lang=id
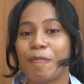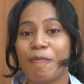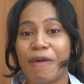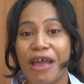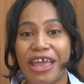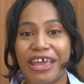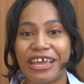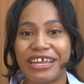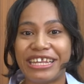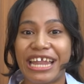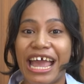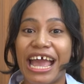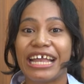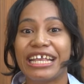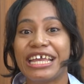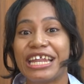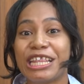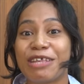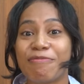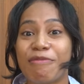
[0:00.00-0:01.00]
Baik. Nah,
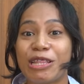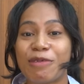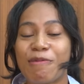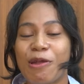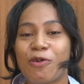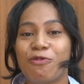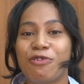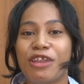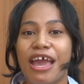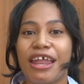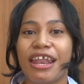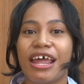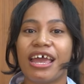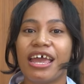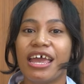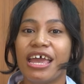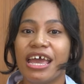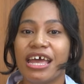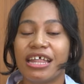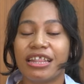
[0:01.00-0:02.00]
jadi teman-teman
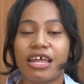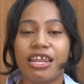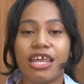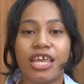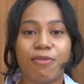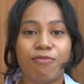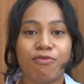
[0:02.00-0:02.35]
Undana, tadi